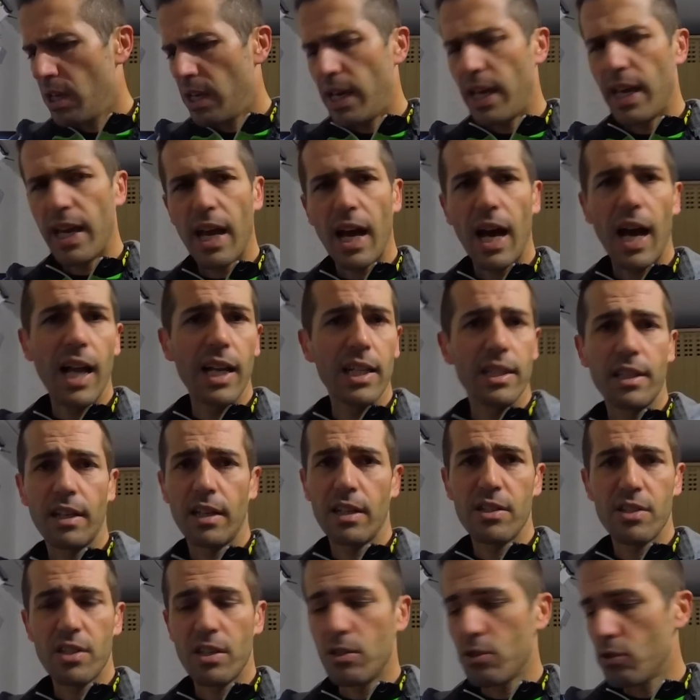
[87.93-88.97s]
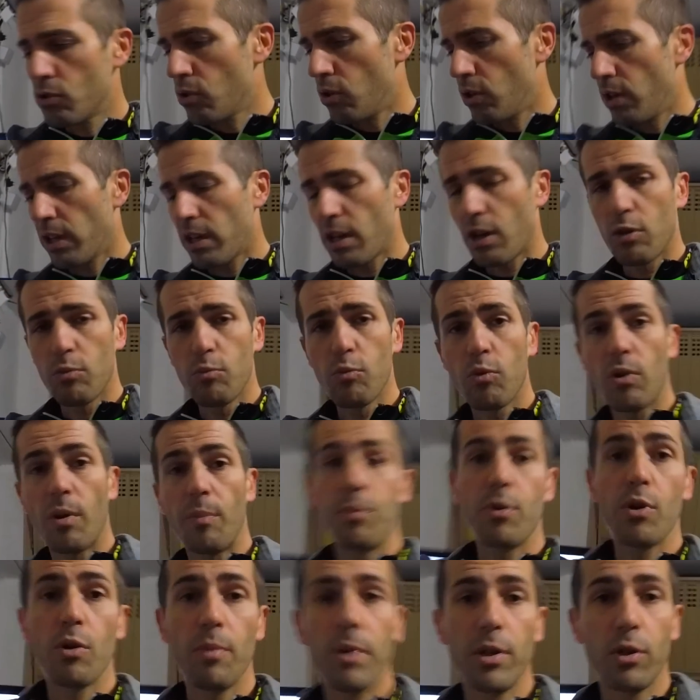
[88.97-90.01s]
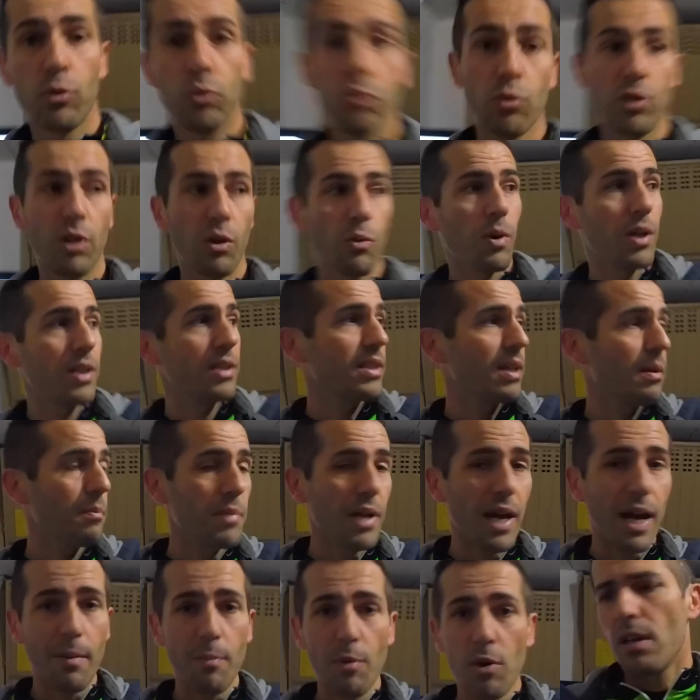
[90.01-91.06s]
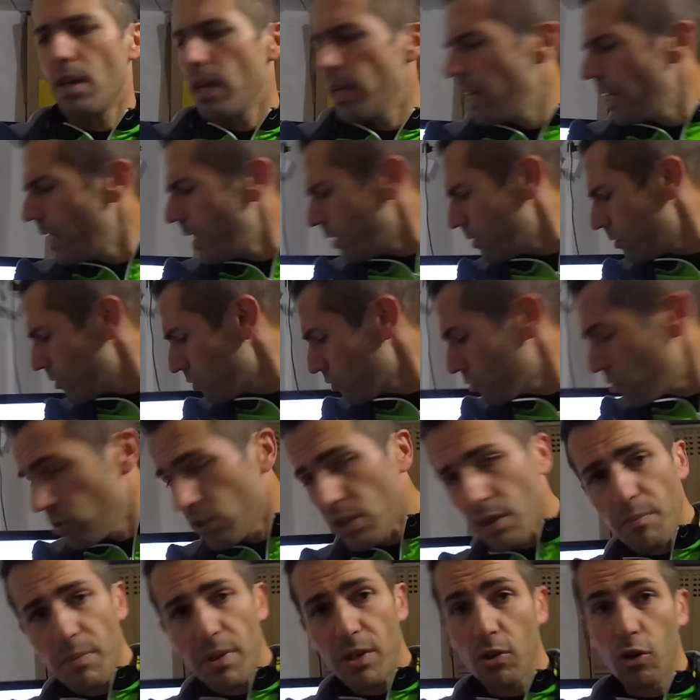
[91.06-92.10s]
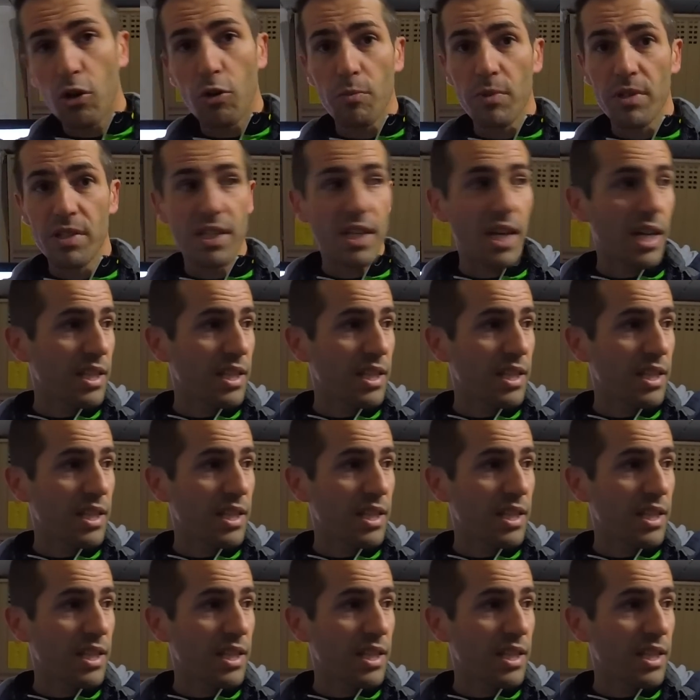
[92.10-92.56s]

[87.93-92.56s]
e altri sensori che comunque più o meno tutti quanti abbiamo e non so nemmeno come sia,